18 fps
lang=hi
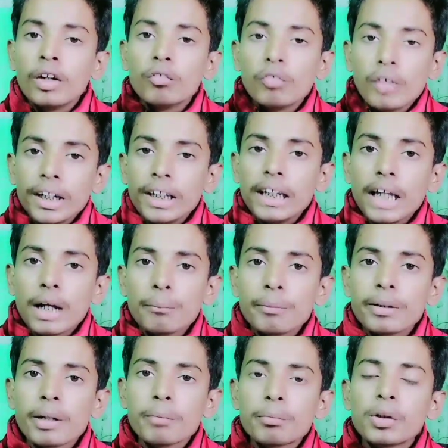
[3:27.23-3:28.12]
वही
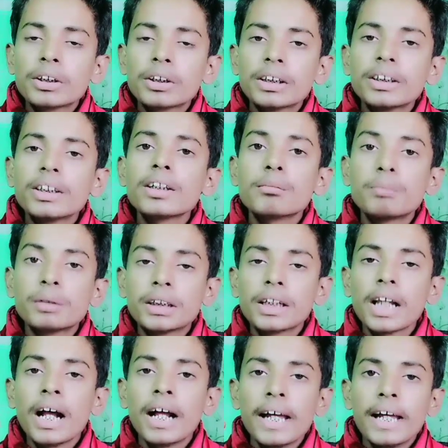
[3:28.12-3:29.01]
लैंग्वेज आपको अच्छे से
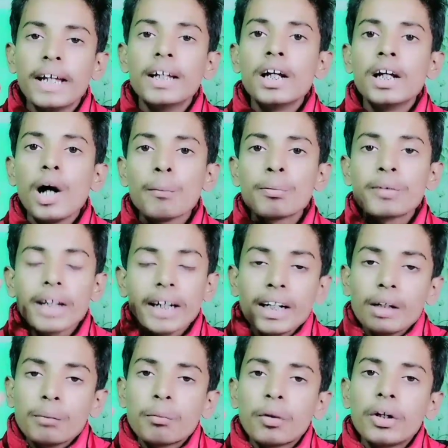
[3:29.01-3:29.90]
समझना है अब
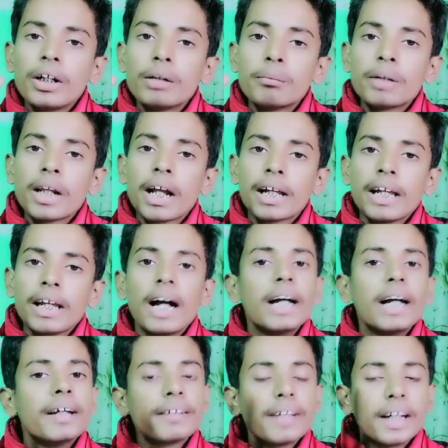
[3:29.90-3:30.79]
सेकंड पॉइंट मेरा क्या
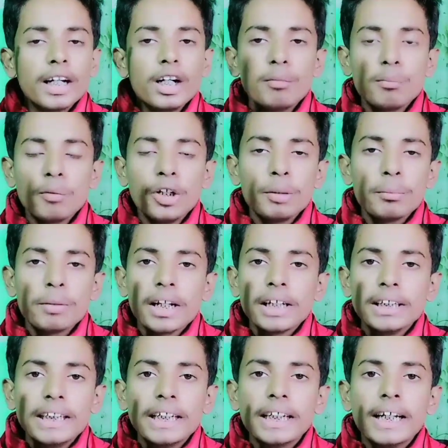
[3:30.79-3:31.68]
है सेकंड पॉइंट मेरा
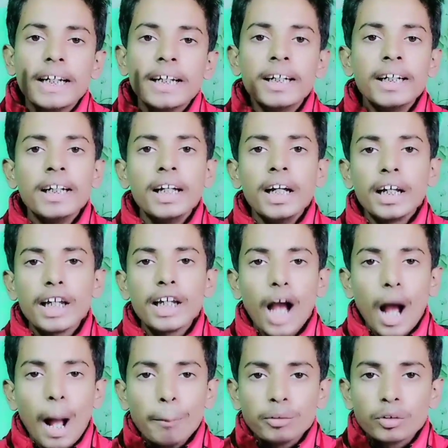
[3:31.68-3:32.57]
ये है कि
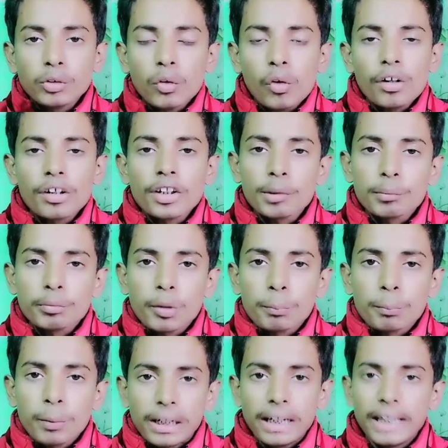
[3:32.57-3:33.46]
आप जो कॉन्सेप्ट को
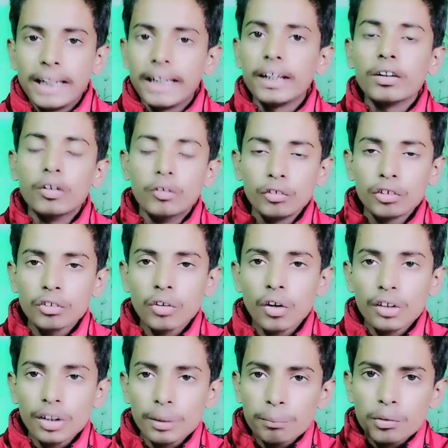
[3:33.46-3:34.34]
पढ़ें उस
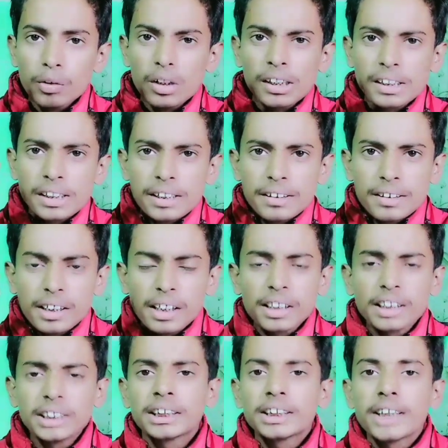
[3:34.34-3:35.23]
कॉन्सेप्ट को अच्छे से
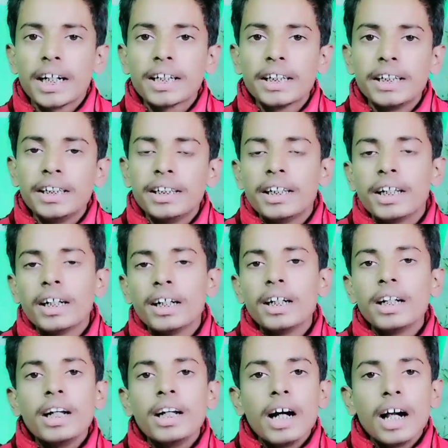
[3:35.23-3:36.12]
अंडरस्टैंड कीजिए
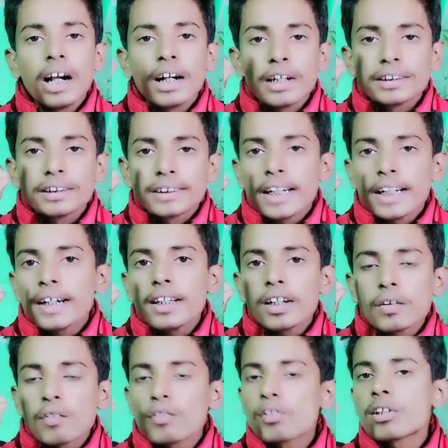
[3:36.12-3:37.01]
अंडरस्टैंड
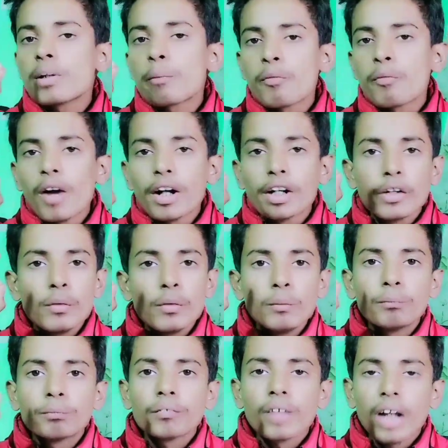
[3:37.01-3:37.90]
द कॉन्सेप्ट व्हाट यू
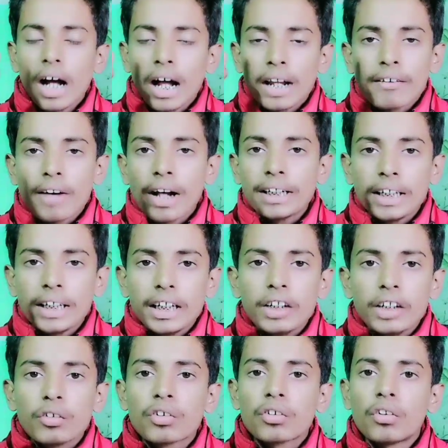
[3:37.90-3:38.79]
आर राइटिंग
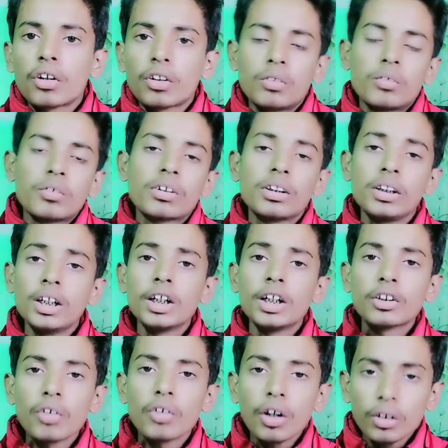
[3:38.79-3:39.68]
इन योर शॉर्ट नोट
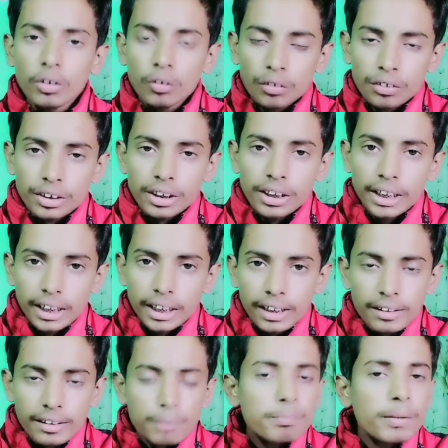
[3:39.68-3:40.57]
शॉर्ट नोट से
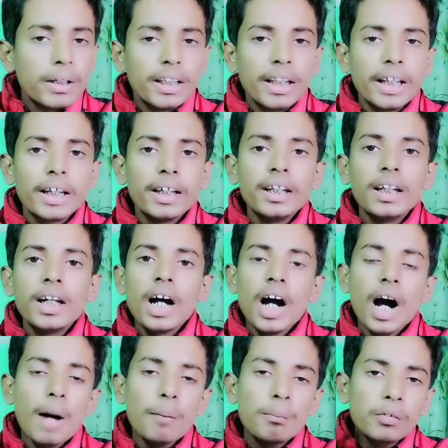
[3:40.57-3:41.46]
लिखने से पहले
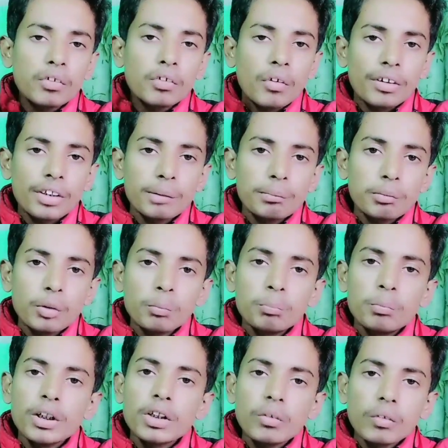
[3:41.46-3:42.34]
आप उस कॉन्सेप्ट को
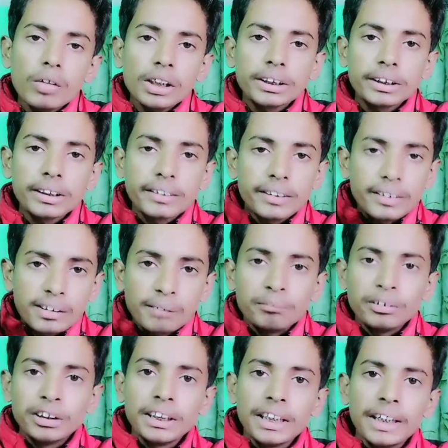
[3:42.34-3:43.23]
बिल्कुल अच्छे से
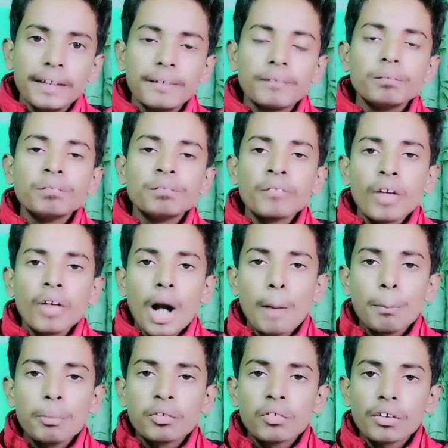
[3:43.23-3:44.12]
समझिए
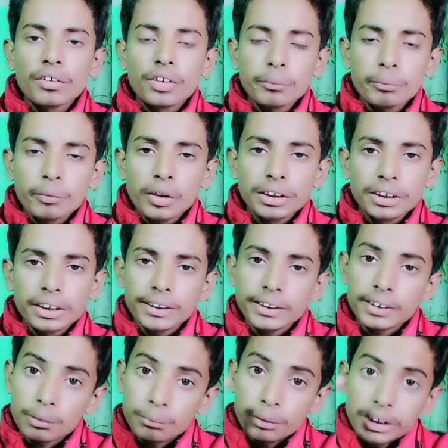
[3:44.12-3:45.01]
आप उस कॉन्सेप्ट को अच्छे से
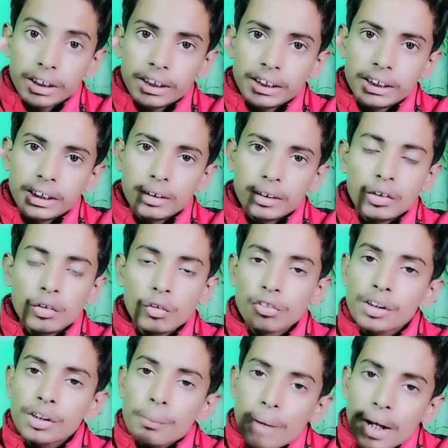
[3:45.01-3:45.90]
समझ लीजिए
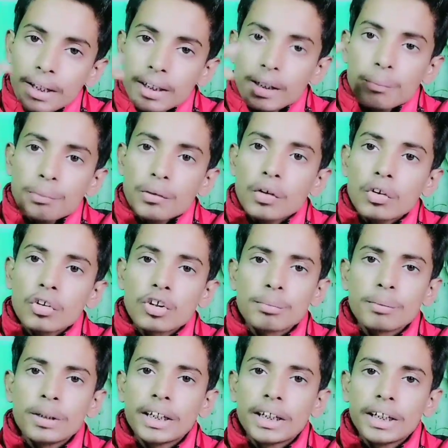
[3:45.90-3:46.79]
उसके बाद ही आप शॉर्ट
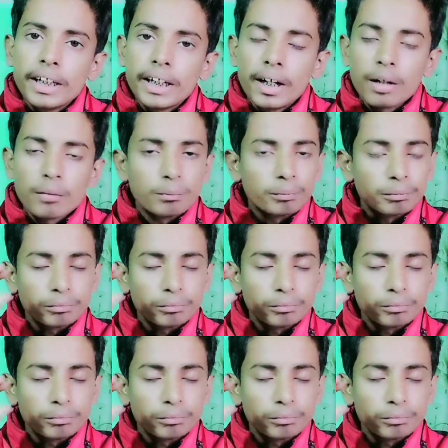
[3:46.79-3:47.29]
नोट्स में लिखिएगा